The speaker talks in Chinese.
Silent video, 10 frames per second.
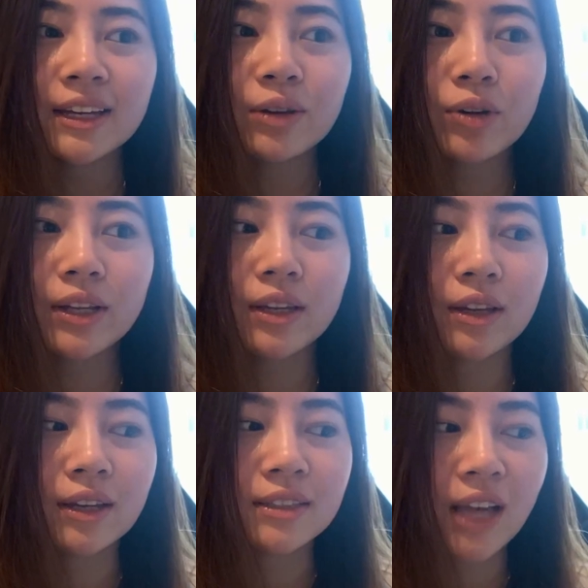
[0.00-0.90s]
因为
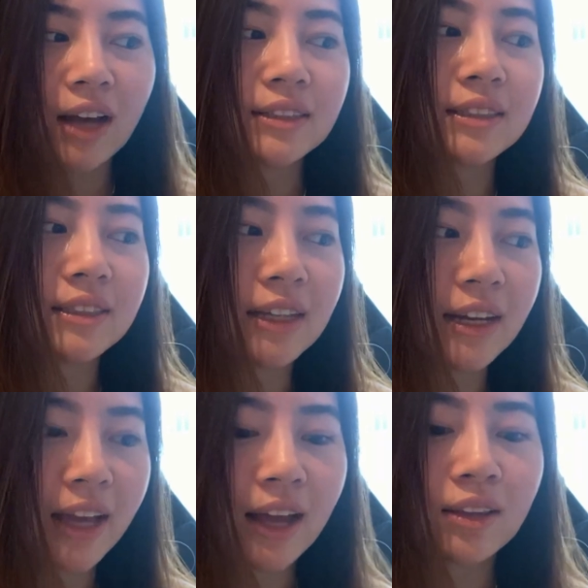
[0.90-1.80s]
你长时
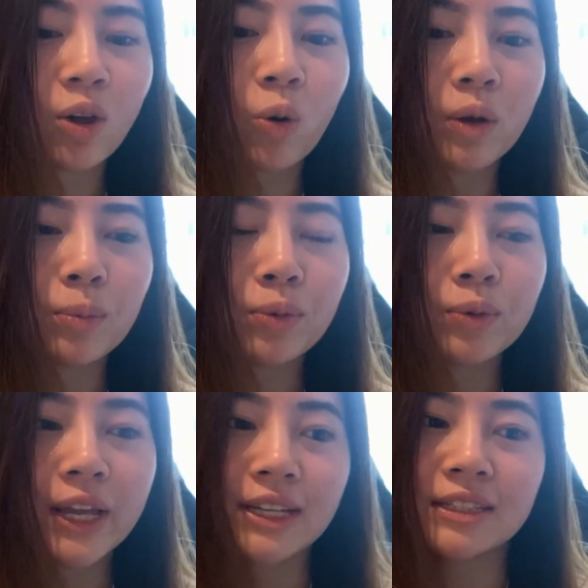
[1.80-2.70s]
间看同一部
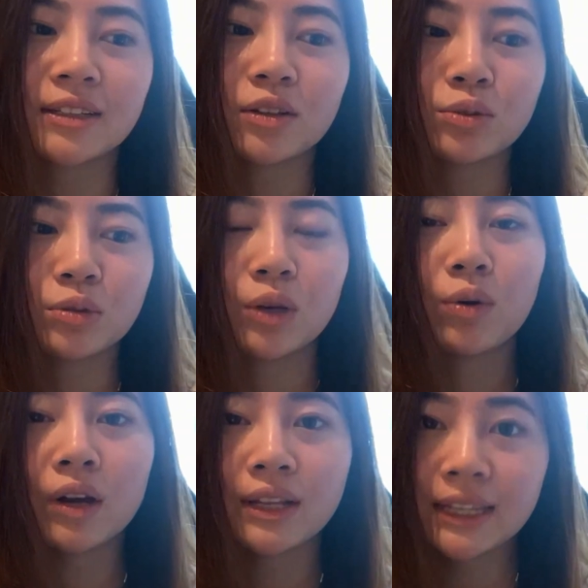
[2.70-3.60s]
类型的剧，你
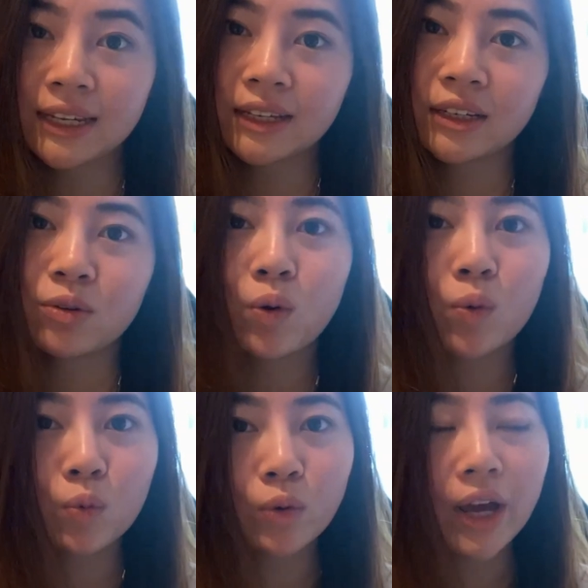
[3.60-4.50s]
会腻，你会
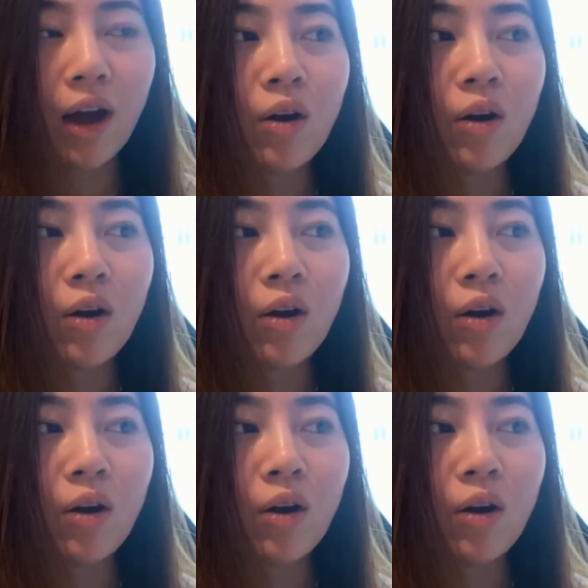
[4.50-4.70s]
无聊，